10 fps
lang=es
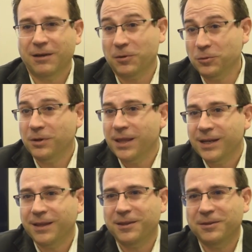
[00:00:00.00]
afronto la
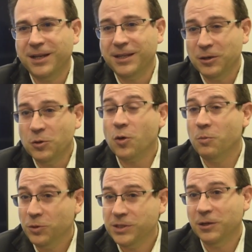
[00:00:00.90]
dirección del ITCO e con
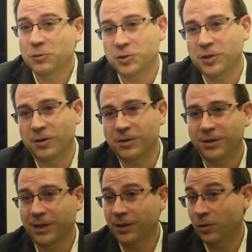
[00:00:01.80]
mucha ilusión
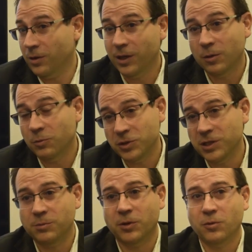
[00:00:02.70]
y con,
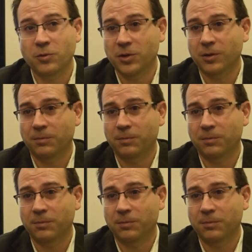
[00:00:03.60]
muchísimo orgullo